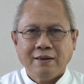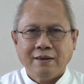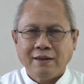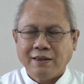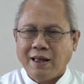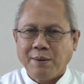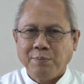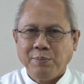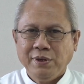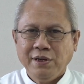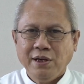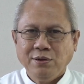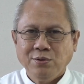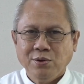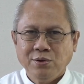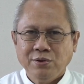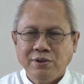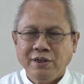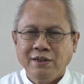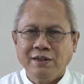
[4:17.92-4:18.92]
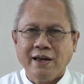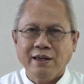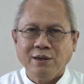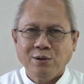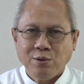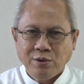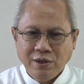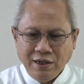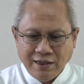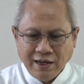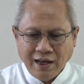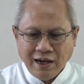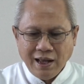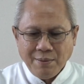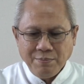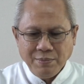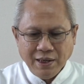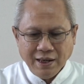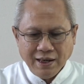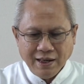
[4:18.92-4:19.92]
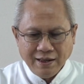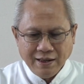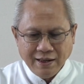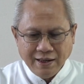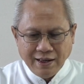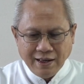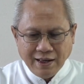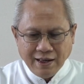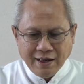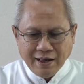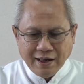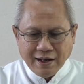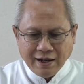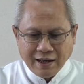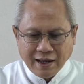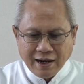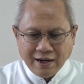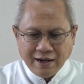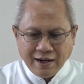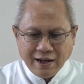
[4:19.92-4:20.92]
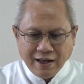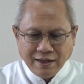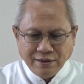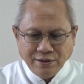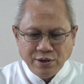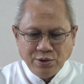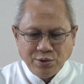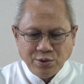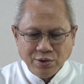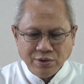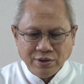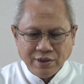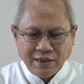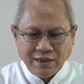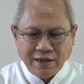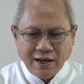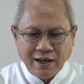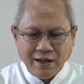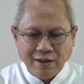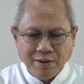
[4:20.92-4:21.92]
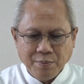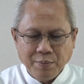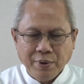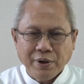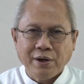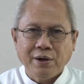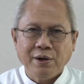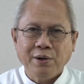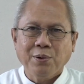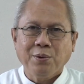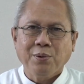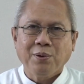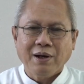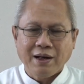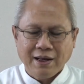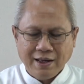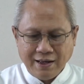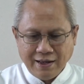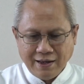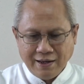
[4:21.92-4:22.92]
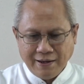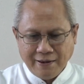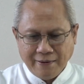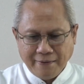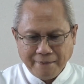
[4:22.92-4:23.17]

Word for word: tetapi Yesus tidak ikut di dalamnya karena Yesus sedang berdoa.